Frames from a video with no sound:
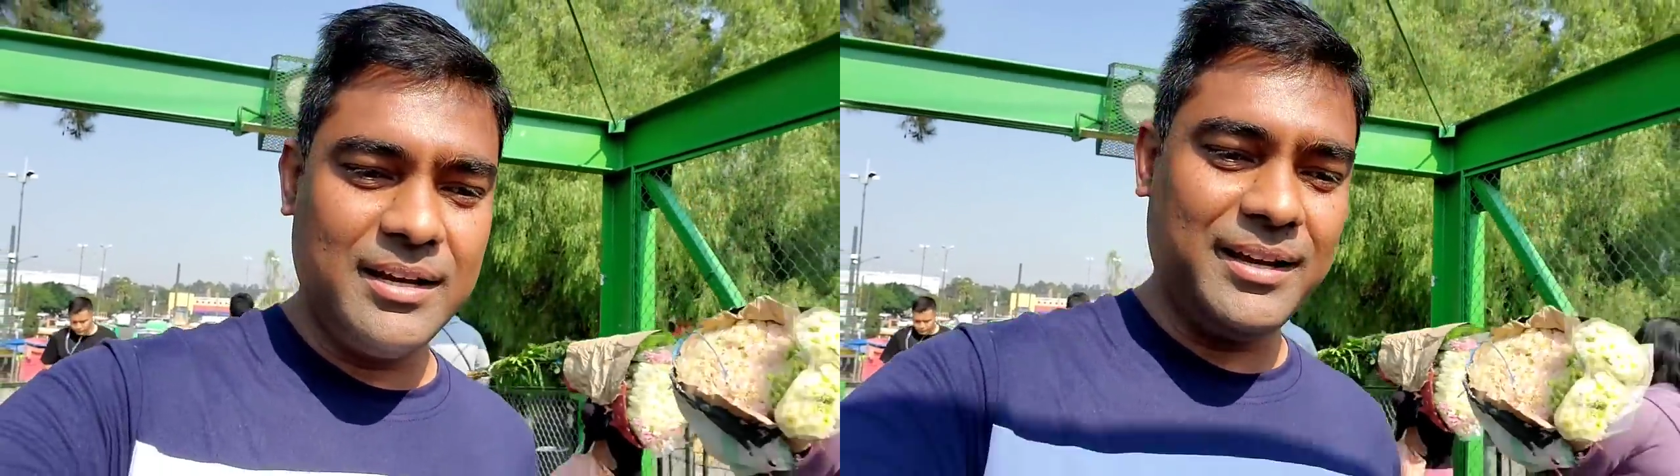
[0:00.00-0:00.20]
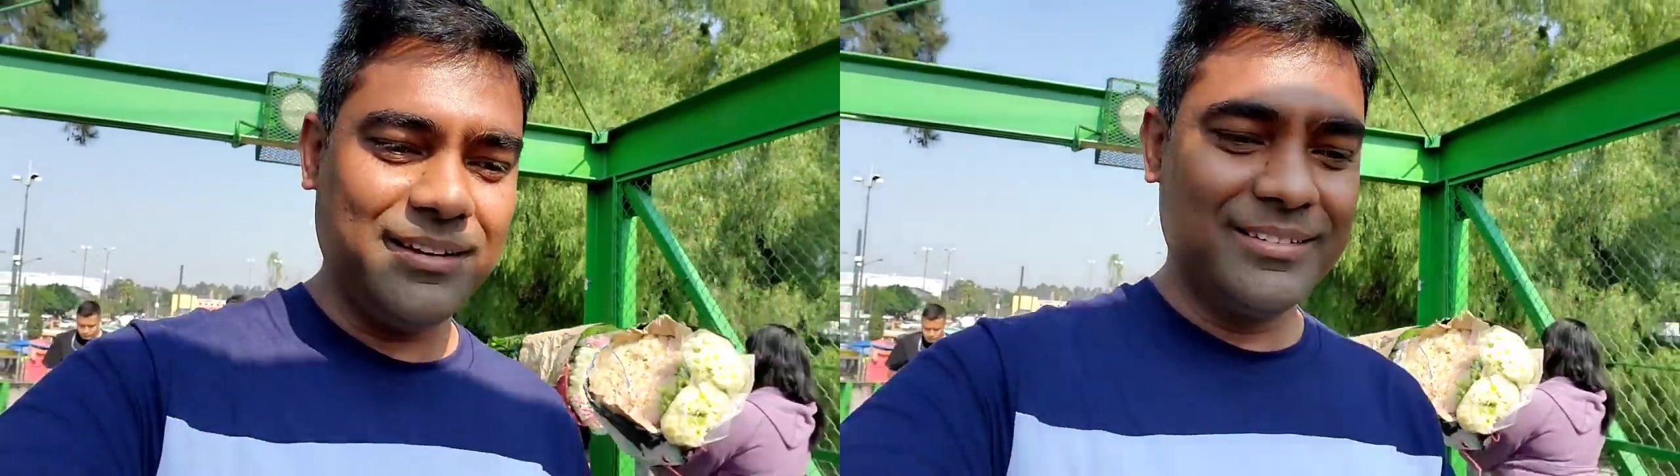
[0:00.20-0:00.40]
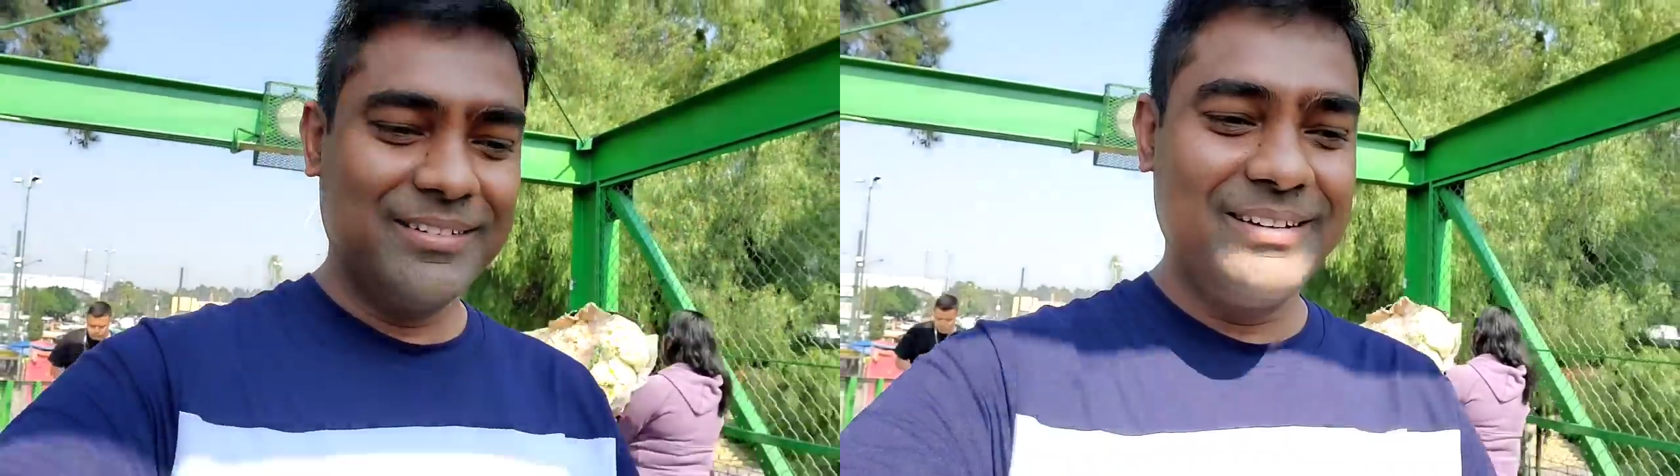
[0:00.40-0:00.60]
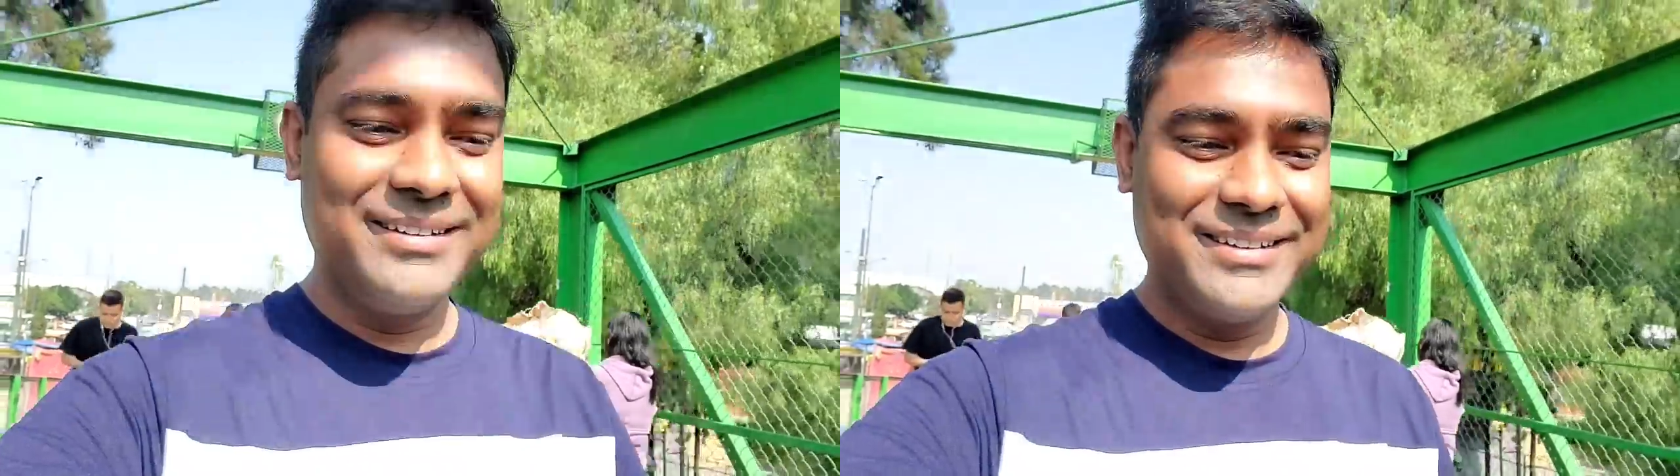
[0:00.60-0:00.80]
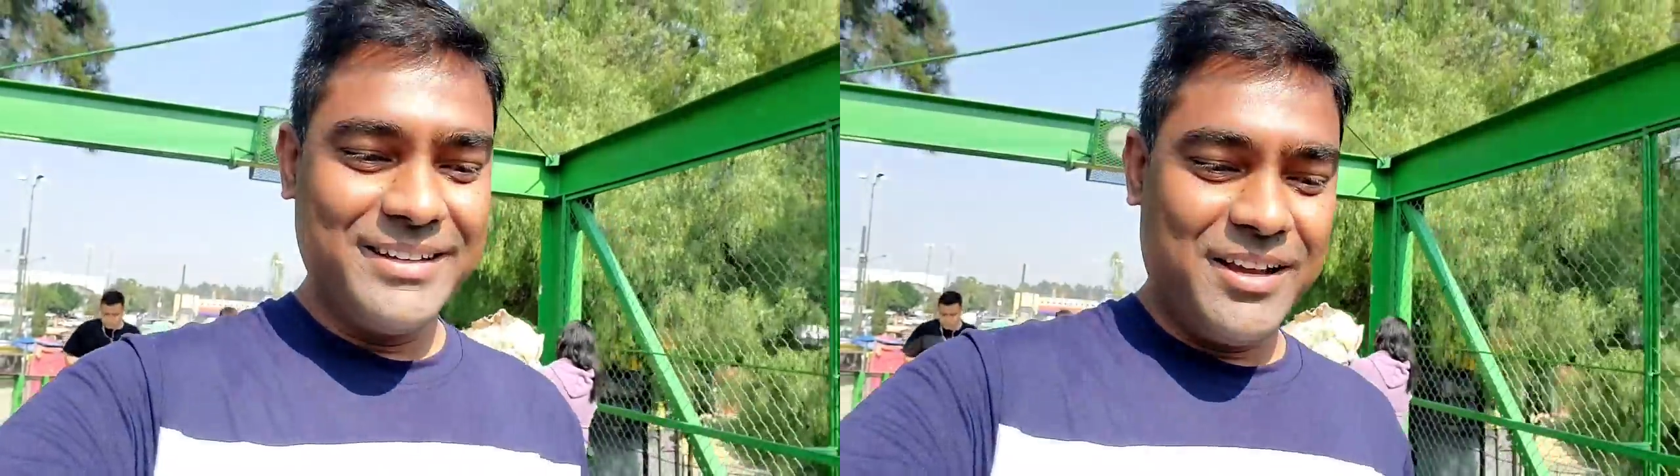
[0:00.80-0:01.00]
রে
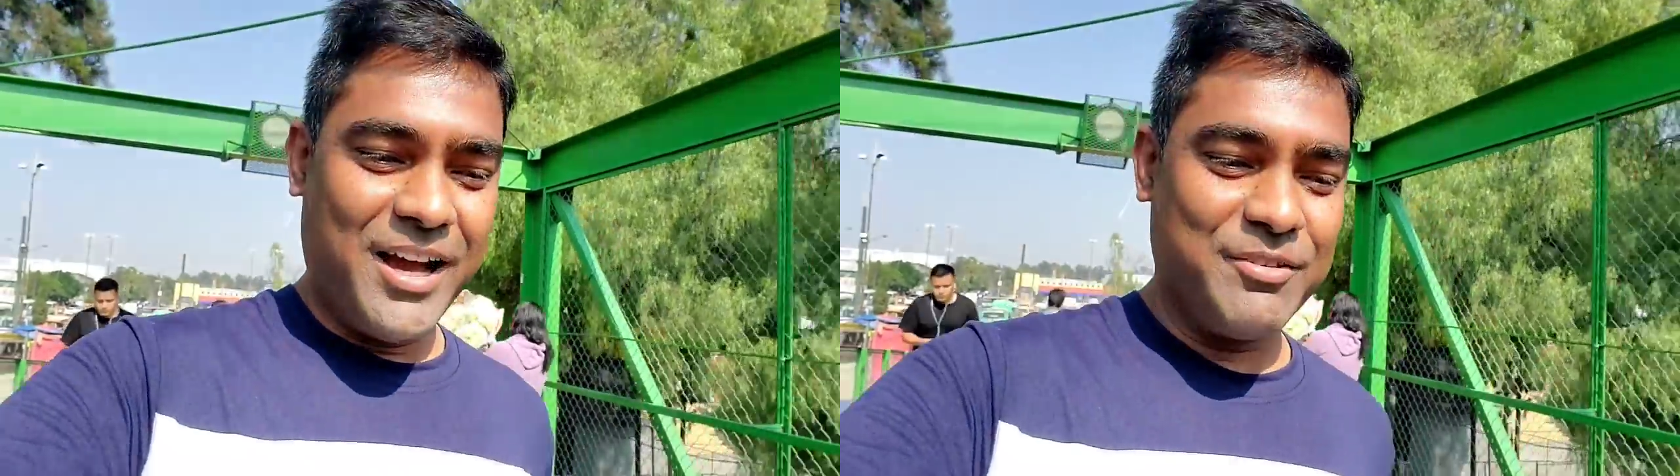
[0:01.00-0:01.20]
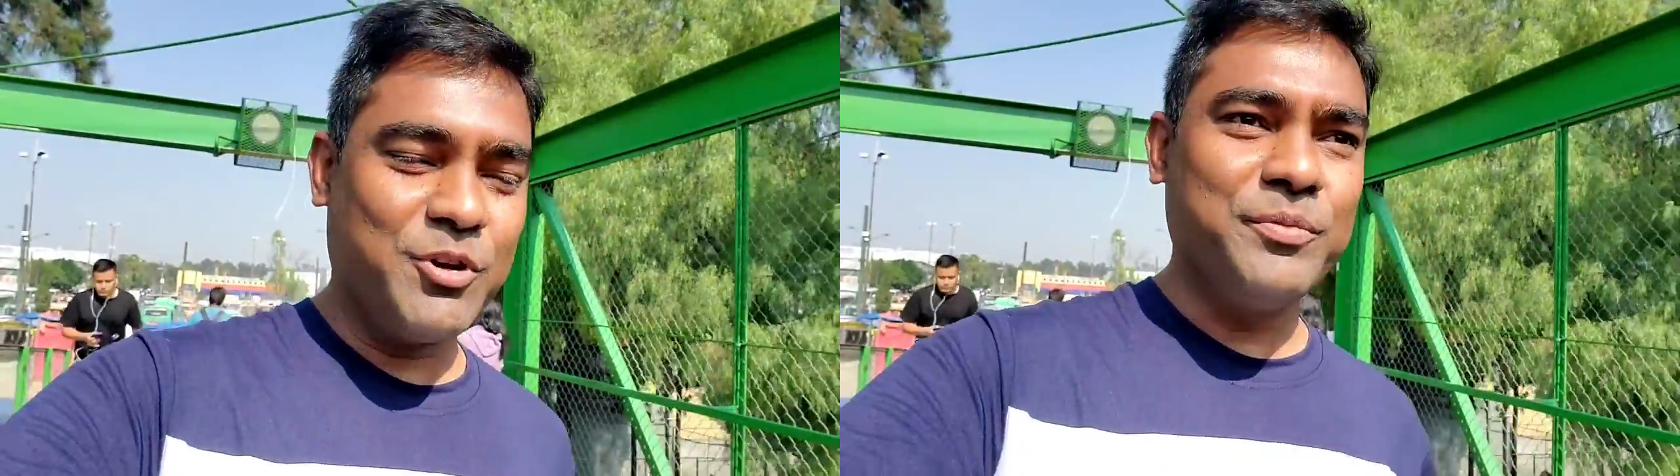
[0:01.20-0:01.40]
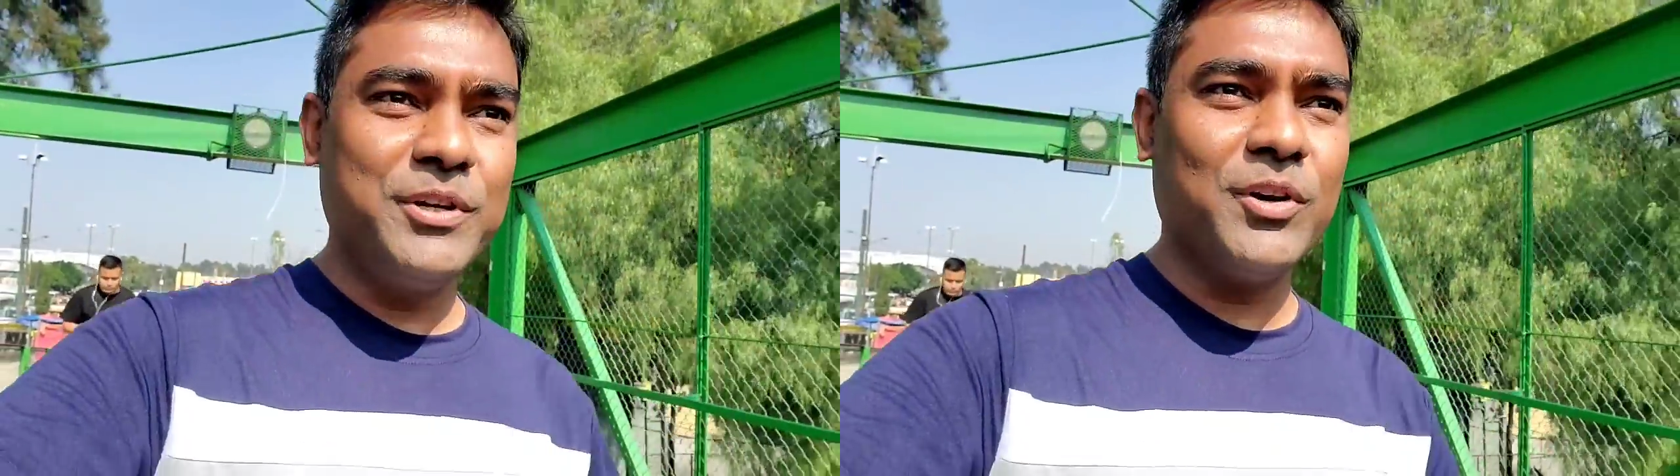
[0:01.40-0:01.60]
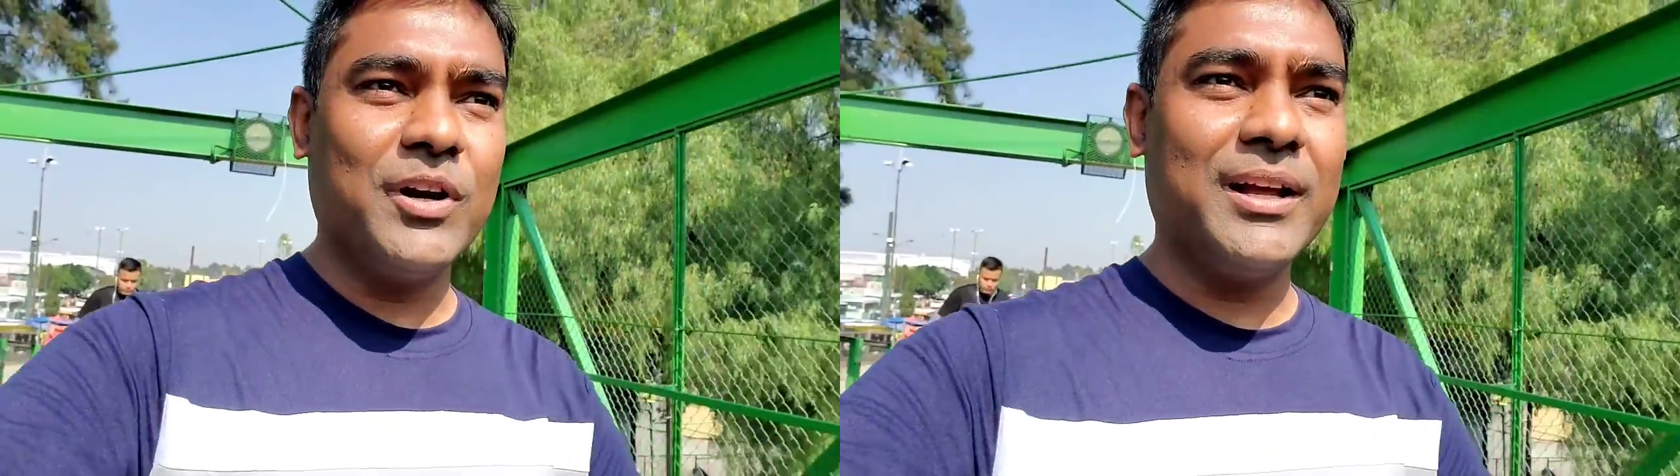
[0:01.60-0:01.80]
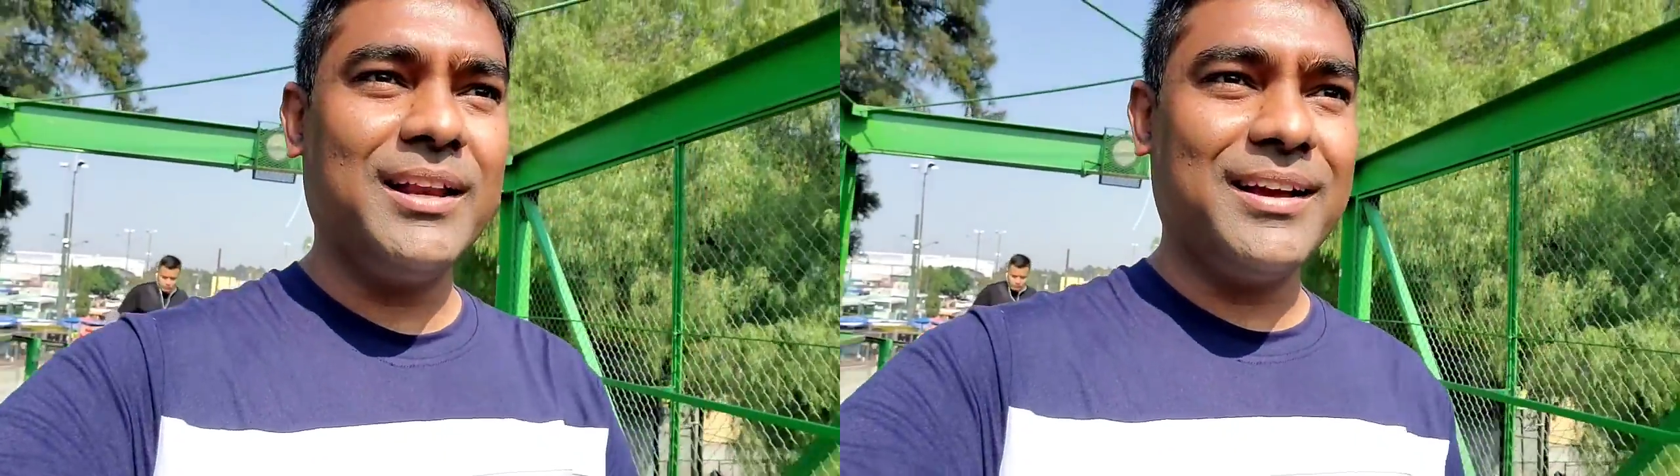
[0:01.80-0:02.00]
আমাকে ভিডিও
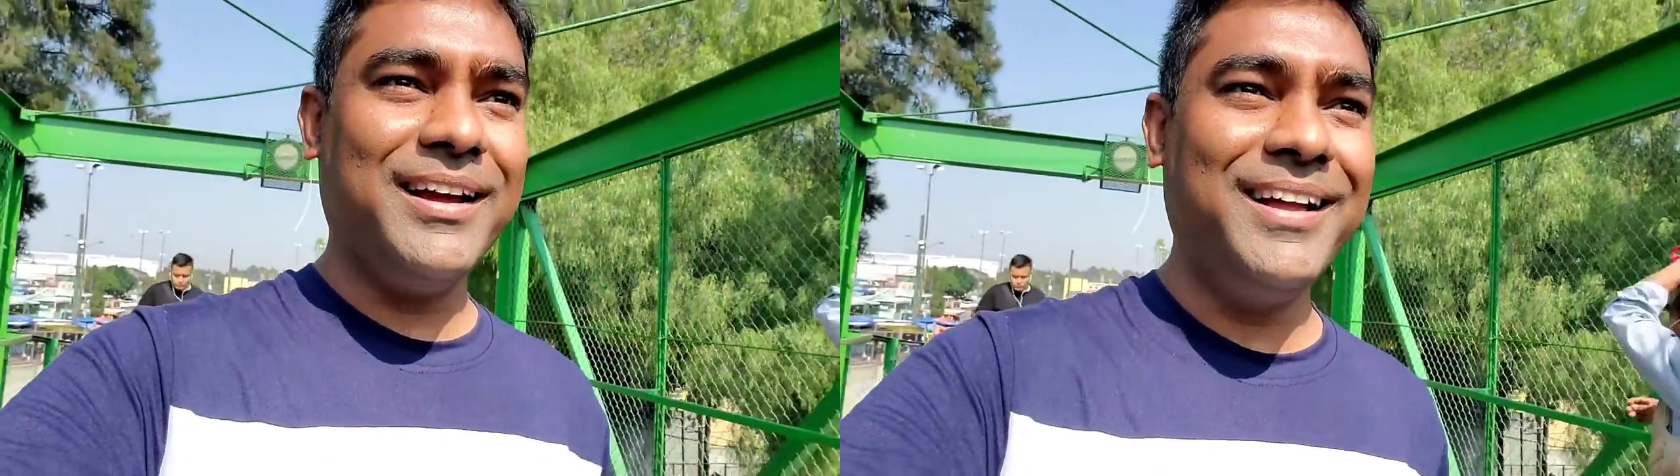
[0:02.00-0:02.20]
করে গেলে